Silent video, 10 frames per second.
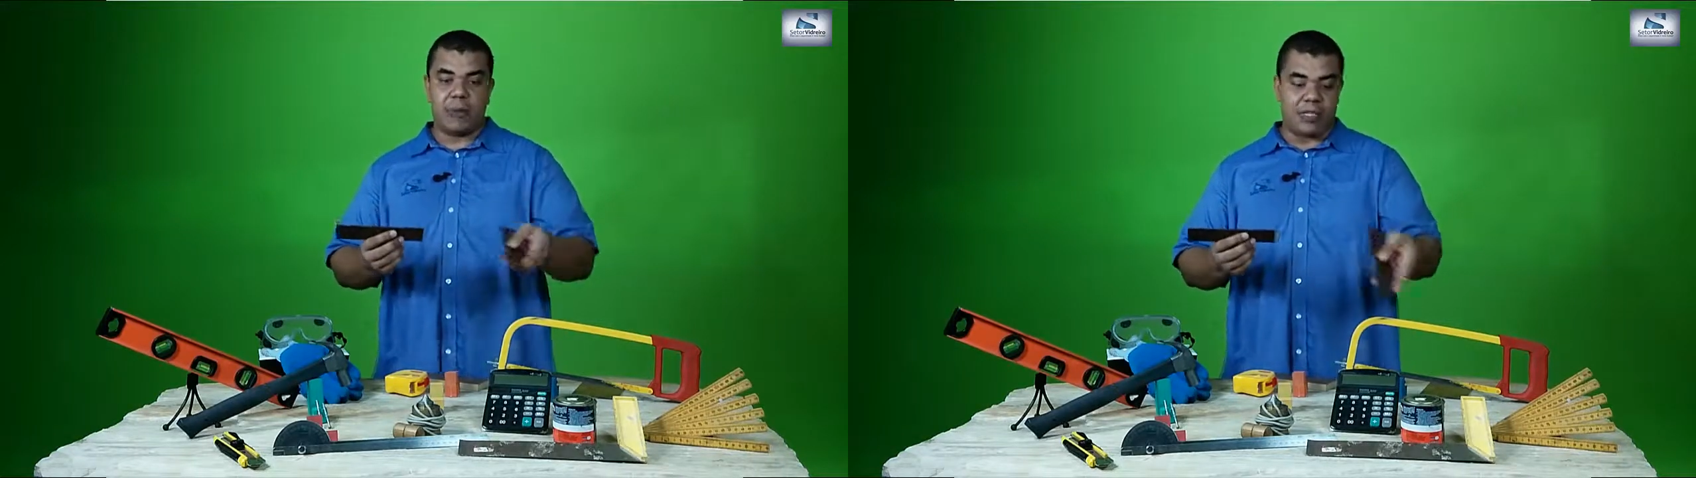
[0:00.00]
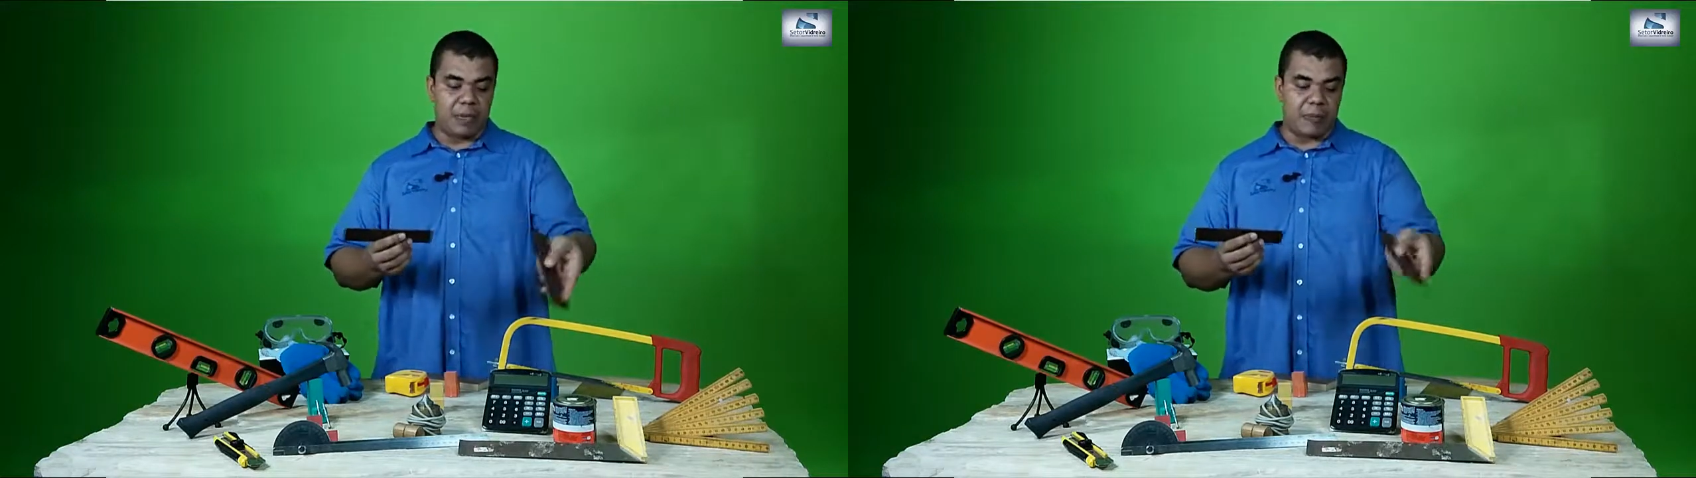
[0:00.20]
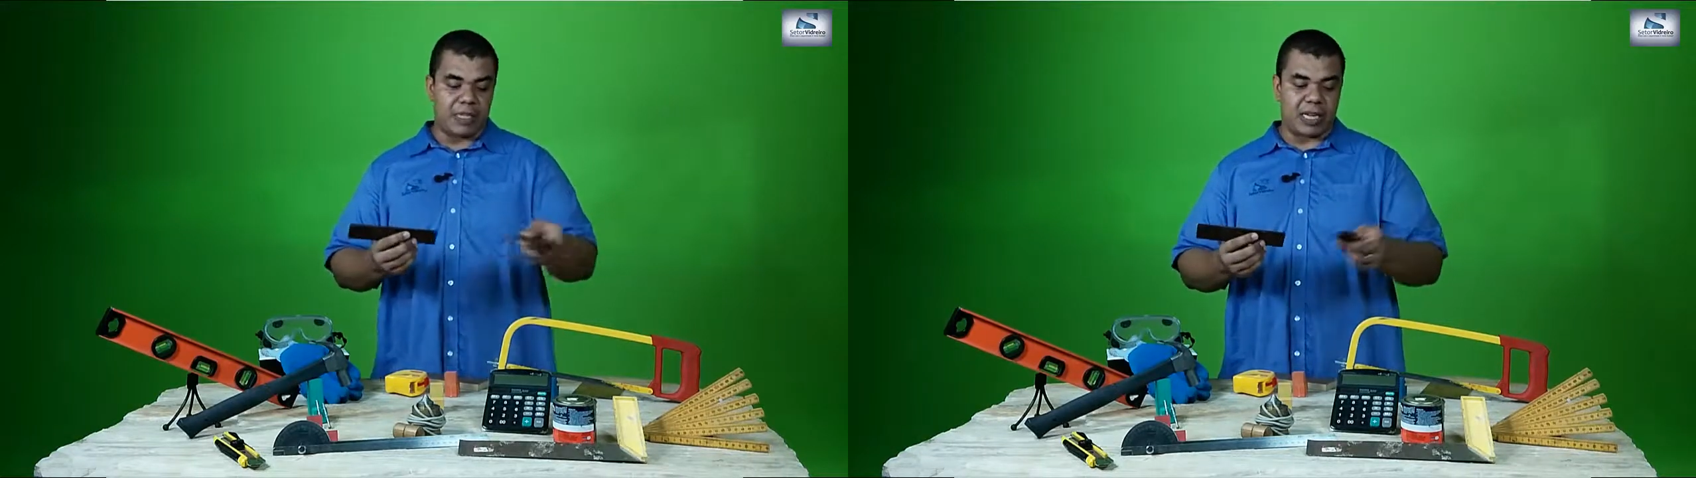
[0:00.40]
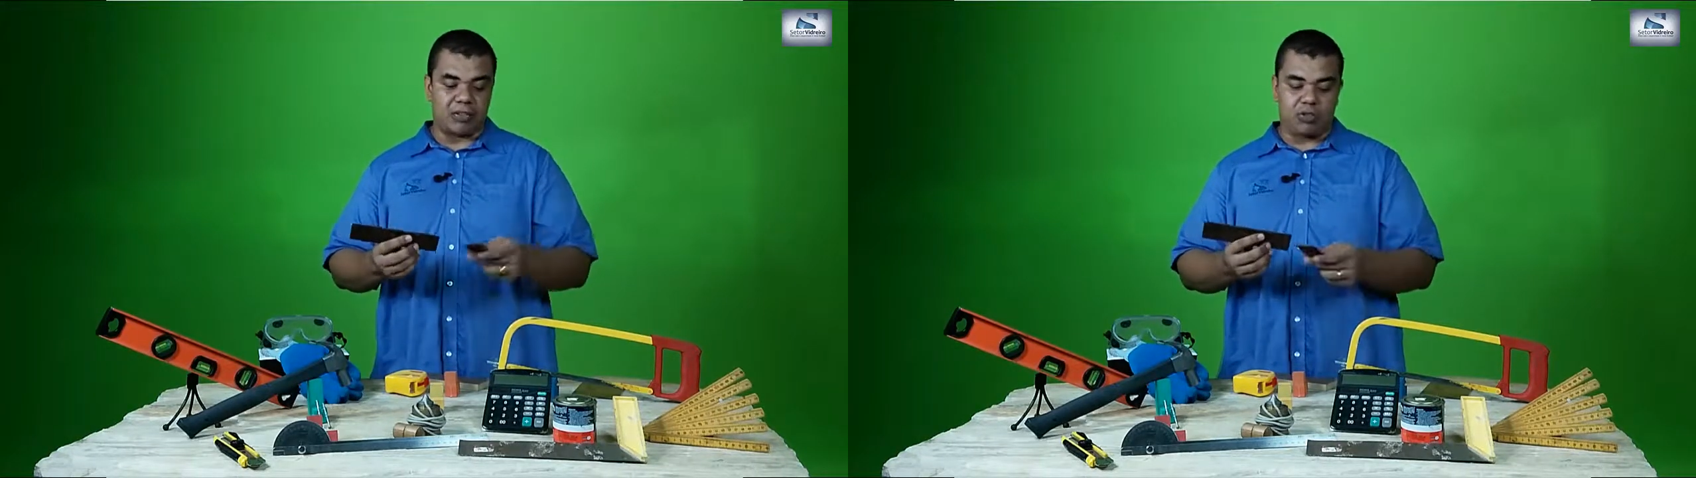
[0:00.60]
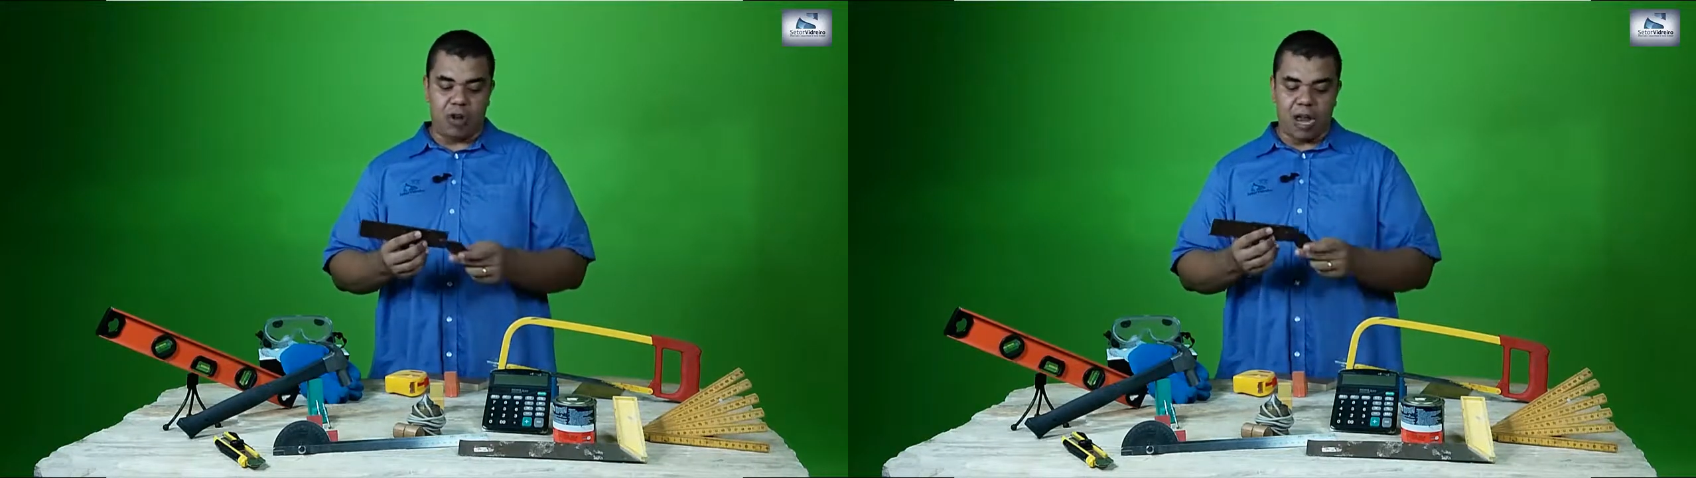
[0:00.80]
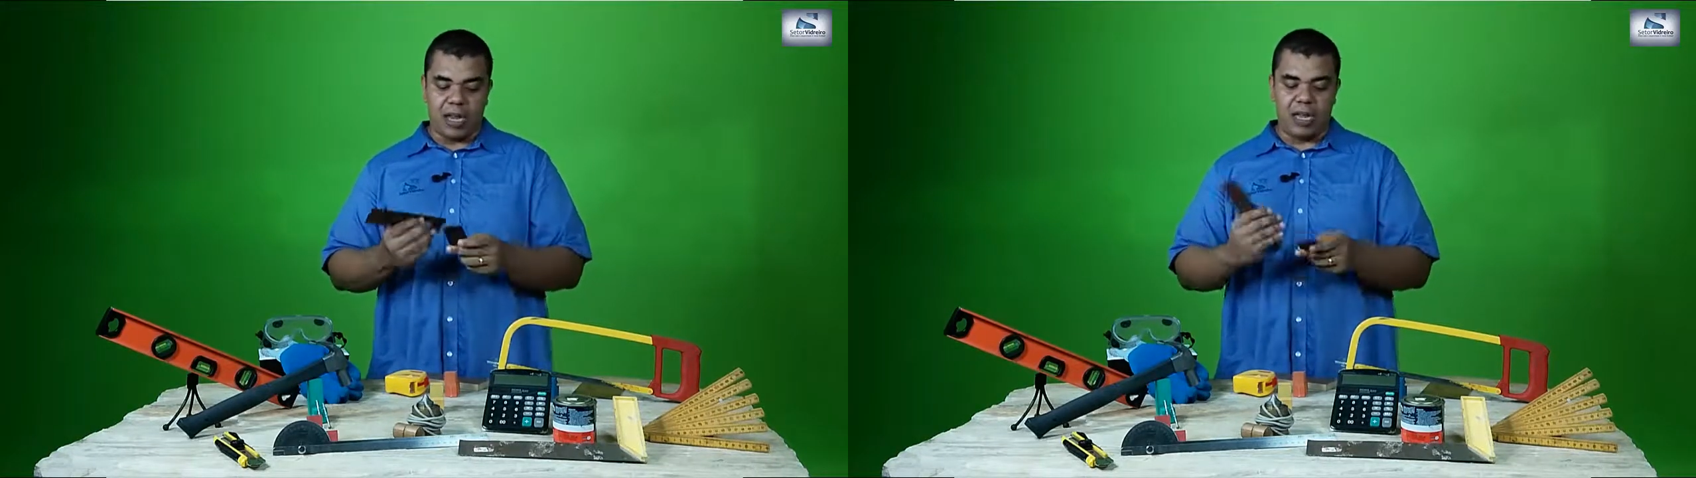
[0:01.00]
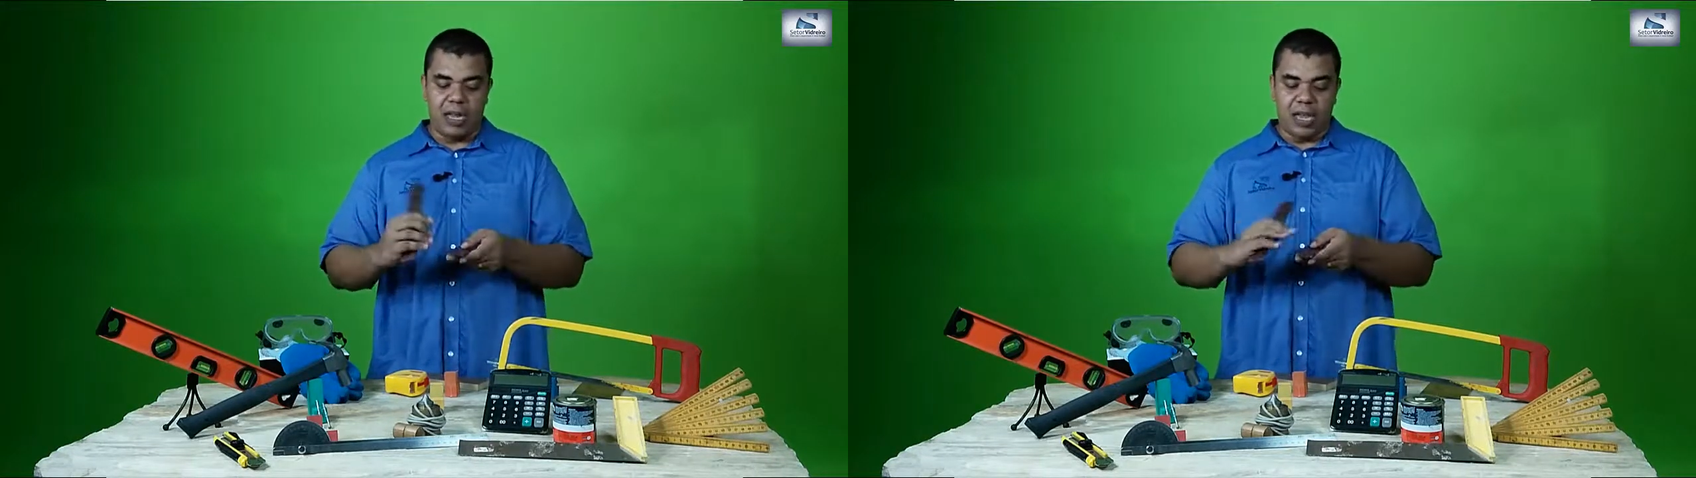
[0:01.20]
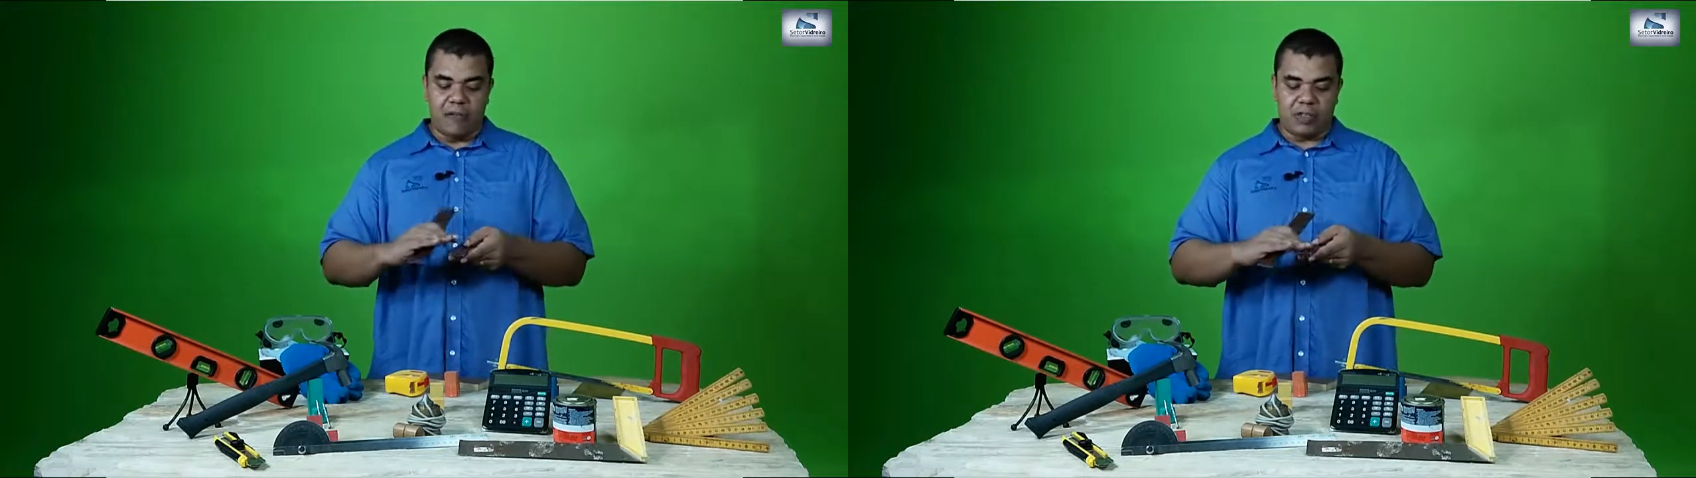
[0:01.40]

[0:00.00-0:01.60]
por exemplo, essa cascola,